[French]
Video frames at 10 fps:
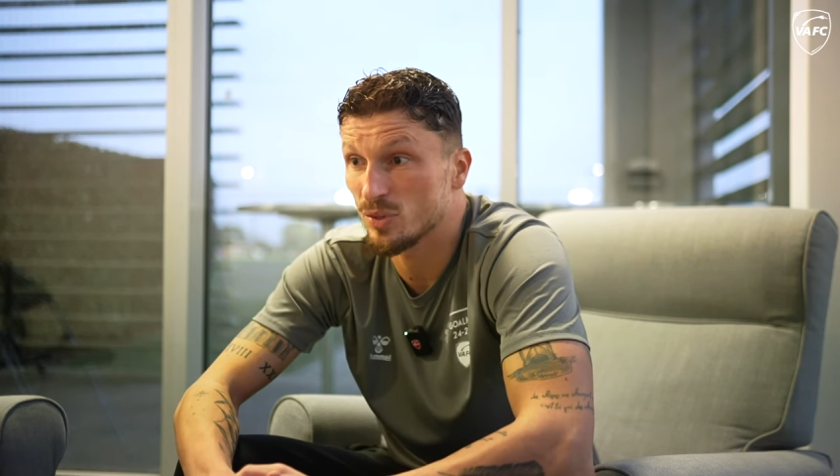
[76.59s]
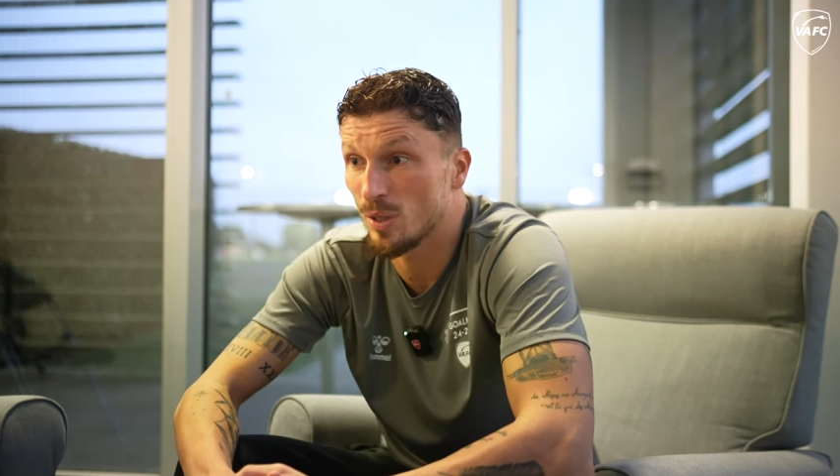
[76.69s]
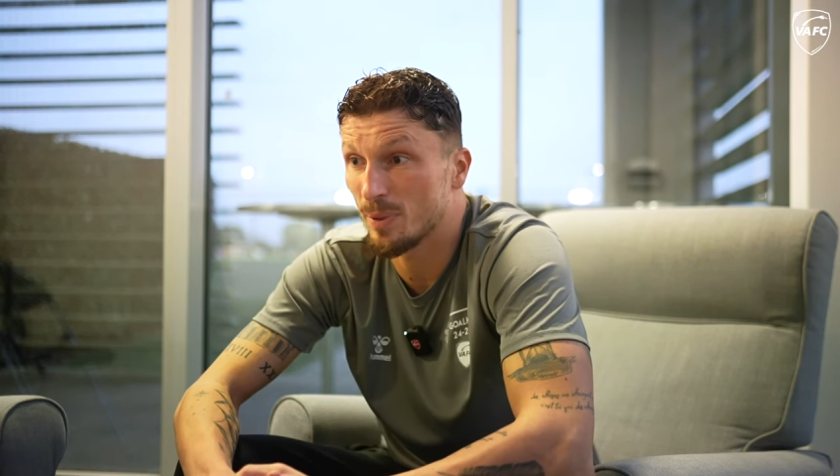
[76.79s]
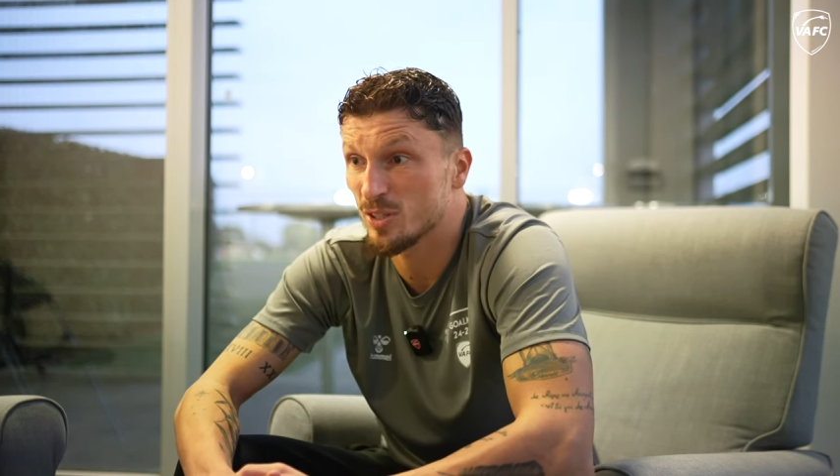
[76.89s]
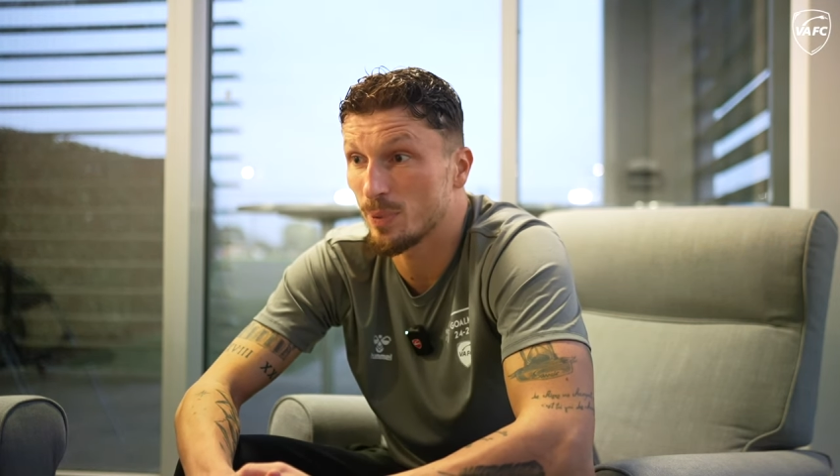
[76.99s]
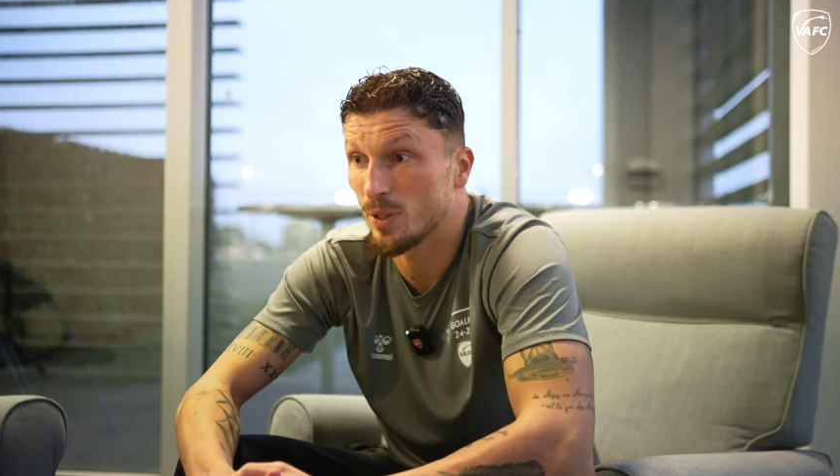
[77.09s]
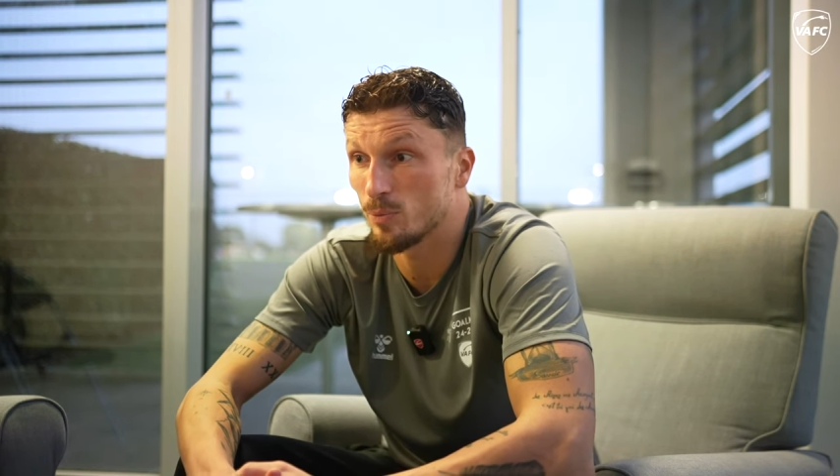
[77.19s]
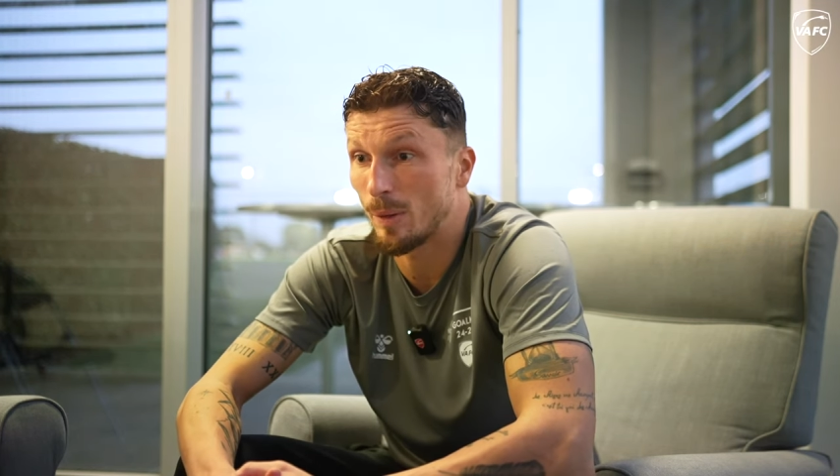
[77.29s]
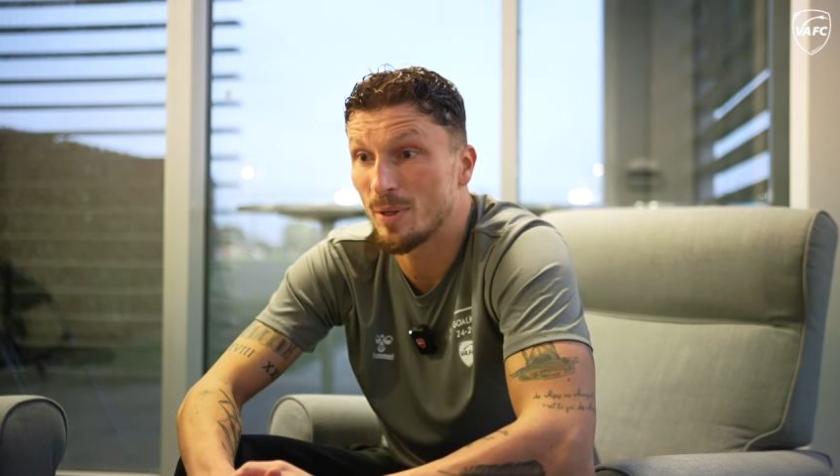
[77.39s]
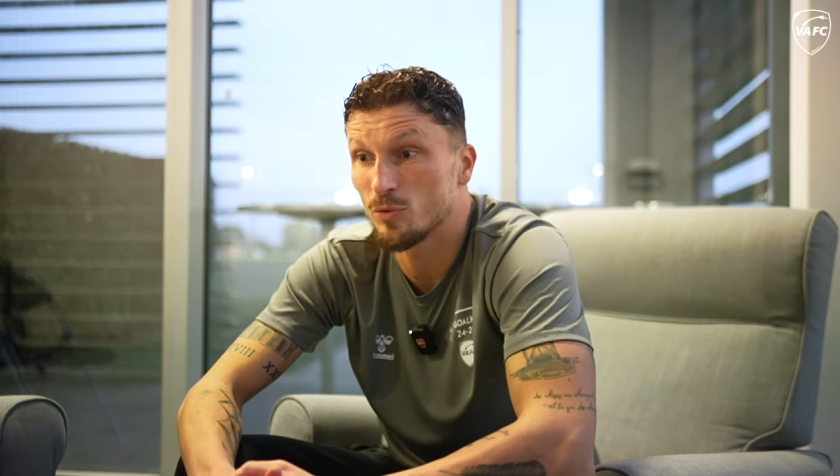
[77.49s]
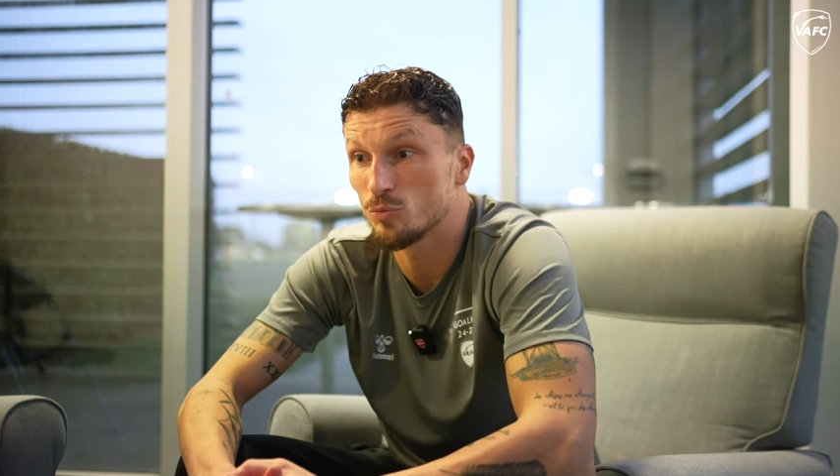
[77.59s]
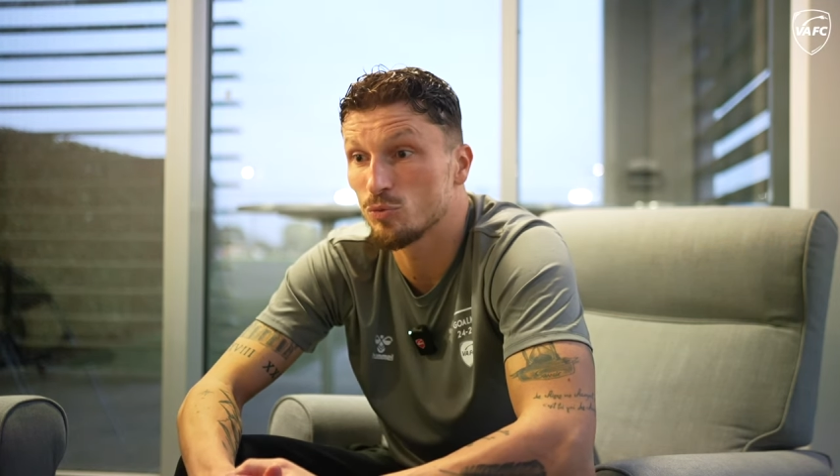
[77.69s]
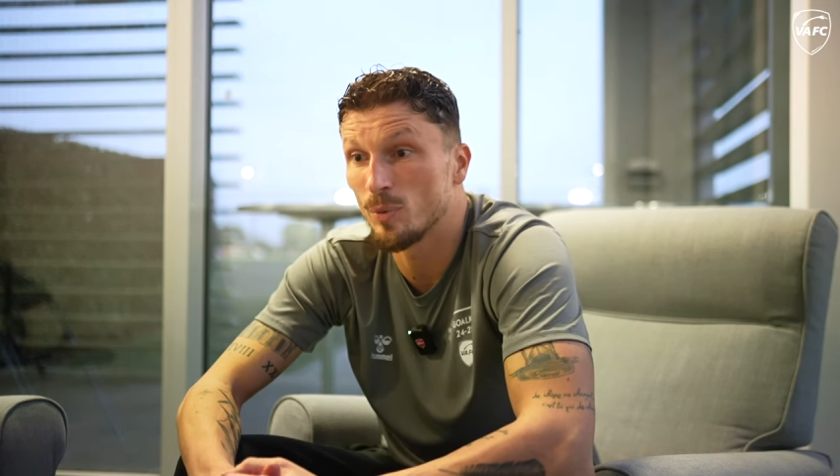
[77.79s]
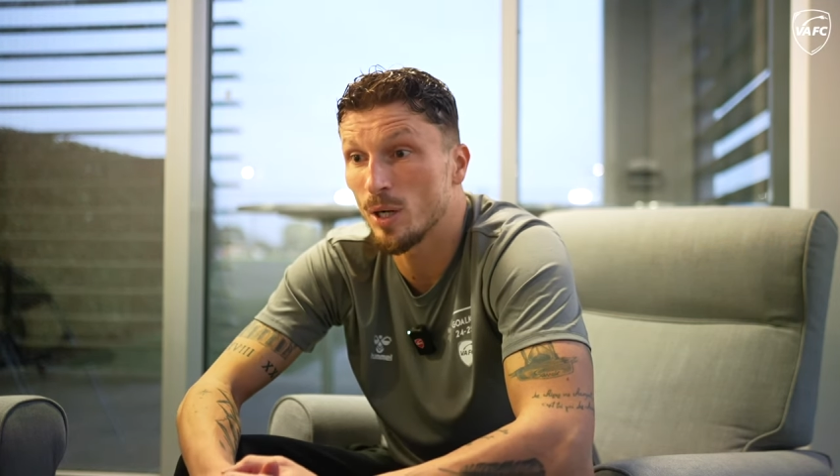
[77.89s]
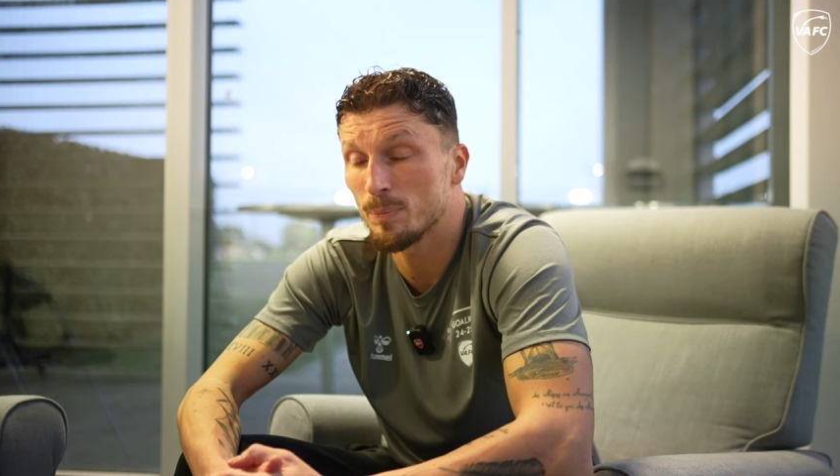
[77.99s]
ça passe par pas mal de
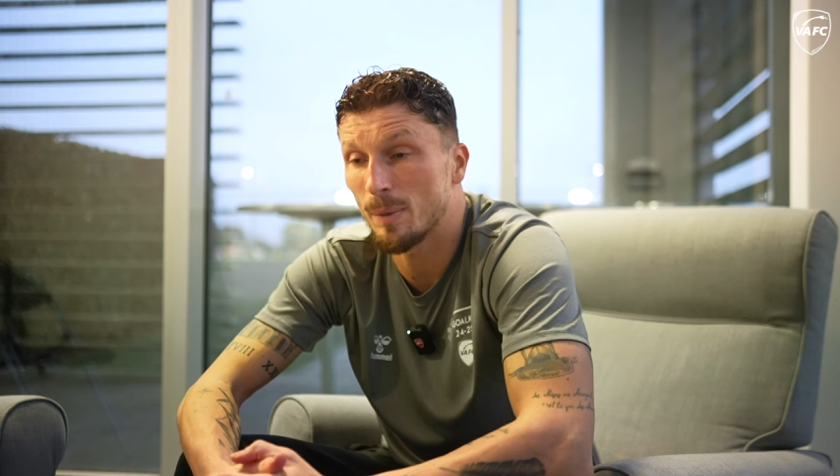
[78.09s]
mouvements,